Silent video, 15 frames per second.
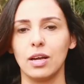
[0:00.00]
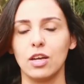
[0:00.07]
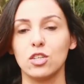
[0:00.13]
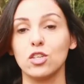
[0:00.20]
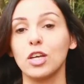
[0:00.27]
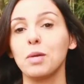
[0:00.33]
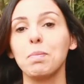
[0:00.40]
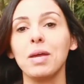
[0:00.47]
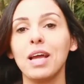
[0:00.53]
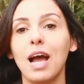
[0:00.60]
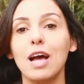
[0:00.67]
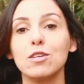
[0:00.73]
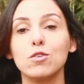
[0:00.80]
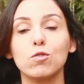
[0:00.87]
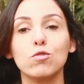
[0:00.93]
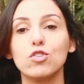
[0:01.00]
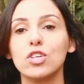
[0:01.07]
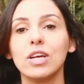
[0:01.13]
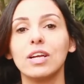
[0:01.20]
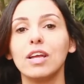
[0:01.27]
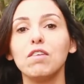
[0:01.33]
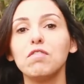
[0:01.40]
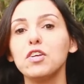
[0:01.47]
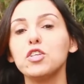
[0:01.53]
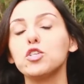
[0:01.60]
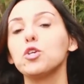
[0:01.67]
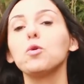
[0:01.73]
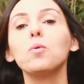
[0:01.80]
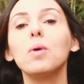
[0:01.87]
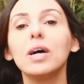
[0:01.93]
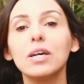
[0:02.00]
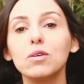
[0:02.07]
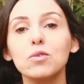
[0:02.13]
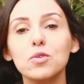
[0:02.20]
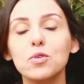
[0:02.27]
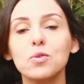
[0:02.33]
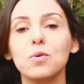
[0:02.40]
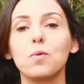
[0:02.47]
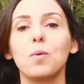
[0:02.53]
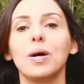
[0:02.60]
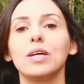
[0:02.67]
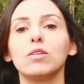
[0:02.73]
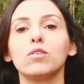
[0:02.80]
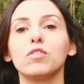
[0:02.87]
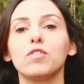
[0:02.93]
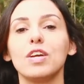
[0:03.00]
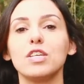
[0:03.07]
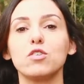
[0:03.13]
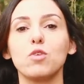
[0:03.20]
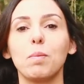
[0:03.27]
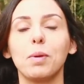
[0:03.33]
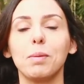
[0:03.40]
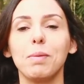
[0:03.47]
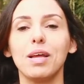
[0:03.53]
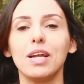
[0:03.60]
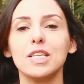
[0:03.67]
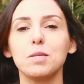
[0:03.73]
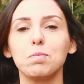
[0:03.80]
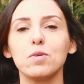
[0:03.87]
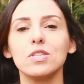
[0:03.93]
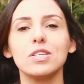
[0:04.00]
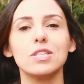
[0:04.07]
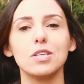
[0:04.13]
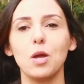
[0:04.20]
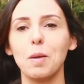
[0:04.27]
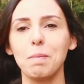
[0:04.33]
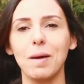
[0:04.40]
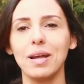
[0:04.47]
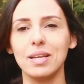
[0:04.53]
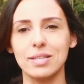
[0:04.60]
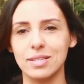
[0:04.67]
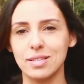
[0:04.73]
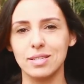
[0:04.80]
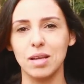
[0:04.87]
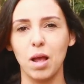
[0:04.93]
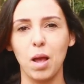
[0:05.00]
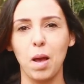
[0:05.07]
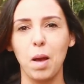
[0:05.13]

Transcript: Só que Picasso não tinha nem 21 anos quando fez a sua primeira exposição em Paris.